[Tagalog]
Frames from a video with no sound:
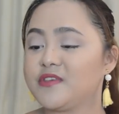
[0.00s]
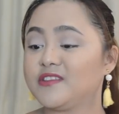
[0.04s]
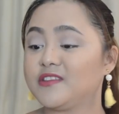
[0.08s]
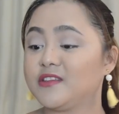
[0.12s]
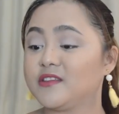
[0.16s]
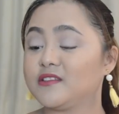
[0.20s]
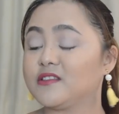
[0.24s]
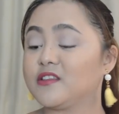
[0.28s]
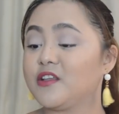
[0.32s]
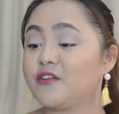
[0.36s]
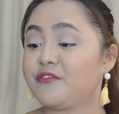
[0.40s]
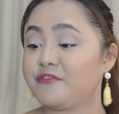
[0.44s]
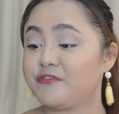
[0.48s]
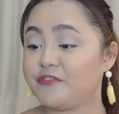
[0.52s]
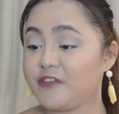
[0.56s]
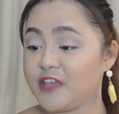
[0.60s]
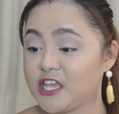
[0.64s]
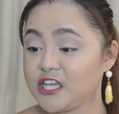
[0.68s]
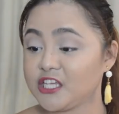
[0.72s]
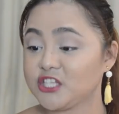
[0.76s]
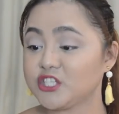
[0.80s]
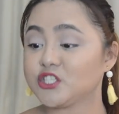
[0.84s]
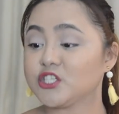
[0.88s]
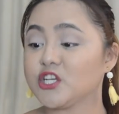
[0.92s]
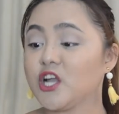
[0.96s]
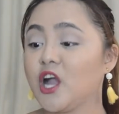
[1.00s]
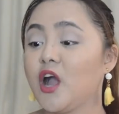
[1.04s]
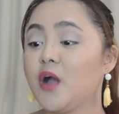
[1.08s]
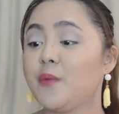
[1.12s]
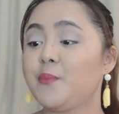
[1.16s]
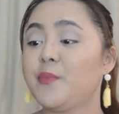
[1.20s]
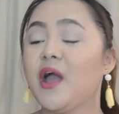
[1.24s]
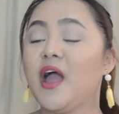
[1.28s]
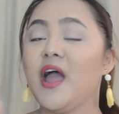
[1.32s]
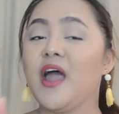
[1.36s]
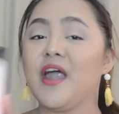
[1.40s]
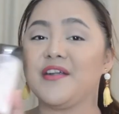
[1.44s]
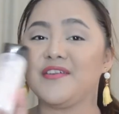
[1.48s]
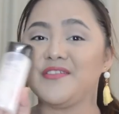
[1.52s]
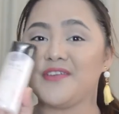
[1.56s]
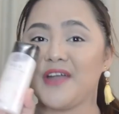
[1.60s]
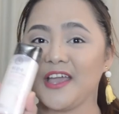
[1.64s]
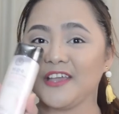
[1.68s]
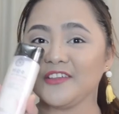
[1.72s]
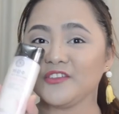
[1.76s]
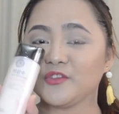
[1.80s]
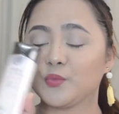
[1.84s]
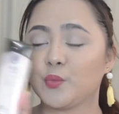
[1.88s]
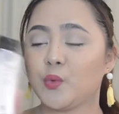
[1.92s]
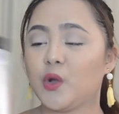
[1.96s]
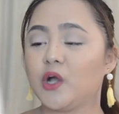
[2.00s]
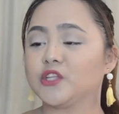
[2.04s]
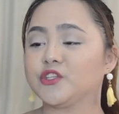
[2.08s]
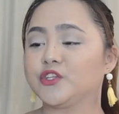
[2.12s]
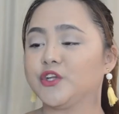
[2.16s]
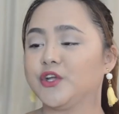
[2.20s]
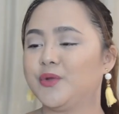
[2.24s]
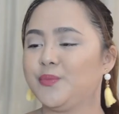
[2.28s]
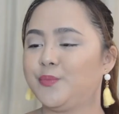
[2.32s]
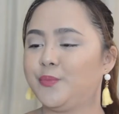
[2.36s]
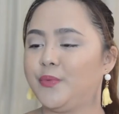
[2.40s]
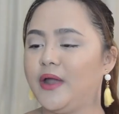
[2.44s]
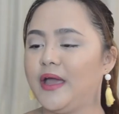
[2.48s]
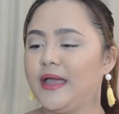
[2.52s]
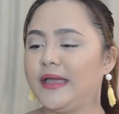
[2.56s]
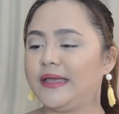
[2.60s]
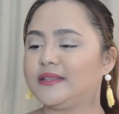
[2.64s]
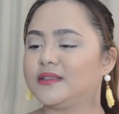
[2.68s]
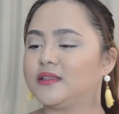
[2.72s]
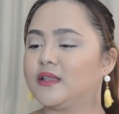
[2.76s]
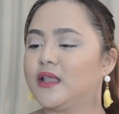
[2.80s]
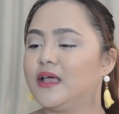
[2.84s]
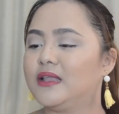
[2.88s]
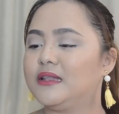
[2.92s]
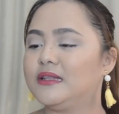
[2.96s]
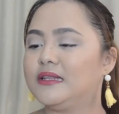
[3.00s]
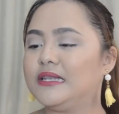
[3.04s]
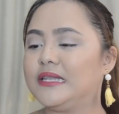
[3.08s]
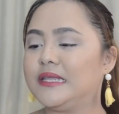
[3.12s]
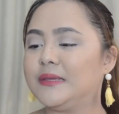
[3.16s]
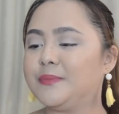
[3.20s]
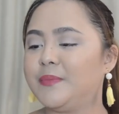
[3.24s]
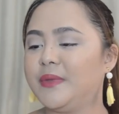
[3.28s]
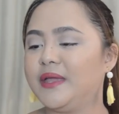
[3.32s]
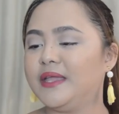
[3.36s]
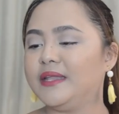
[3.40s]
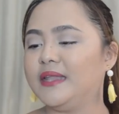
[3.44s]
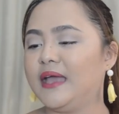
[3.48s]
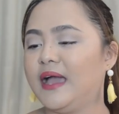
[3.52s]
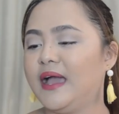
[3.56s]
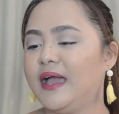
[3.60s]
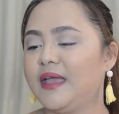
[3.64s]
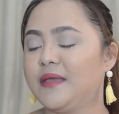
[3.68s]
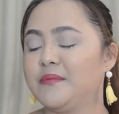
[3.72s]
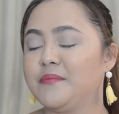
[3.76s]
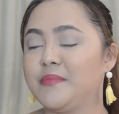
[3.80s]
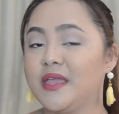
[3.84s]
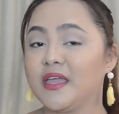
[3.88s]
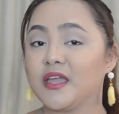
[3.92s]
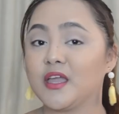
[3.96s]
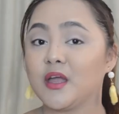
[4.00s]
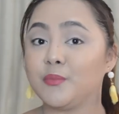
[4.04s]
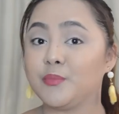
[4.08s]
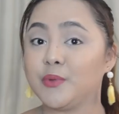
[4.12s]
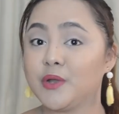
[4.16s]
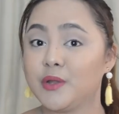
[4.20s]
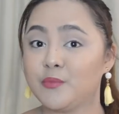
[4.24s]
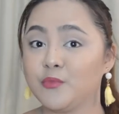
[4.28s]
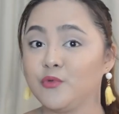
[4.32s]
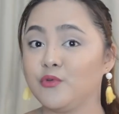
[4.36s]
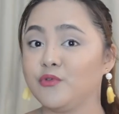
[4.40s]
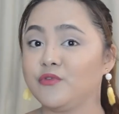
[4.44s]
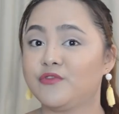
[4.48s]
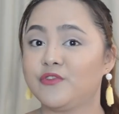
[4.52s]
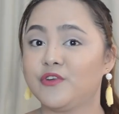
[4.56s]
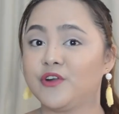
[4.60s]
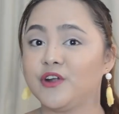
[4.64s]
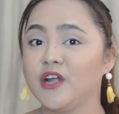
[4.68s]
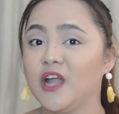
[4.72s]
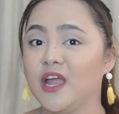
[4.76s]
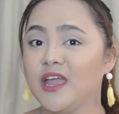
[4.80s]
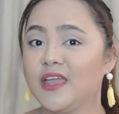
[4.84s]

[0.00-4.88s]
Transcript: This is the Face Shop Rice Water Bright Lip and Eye Makeup Remover.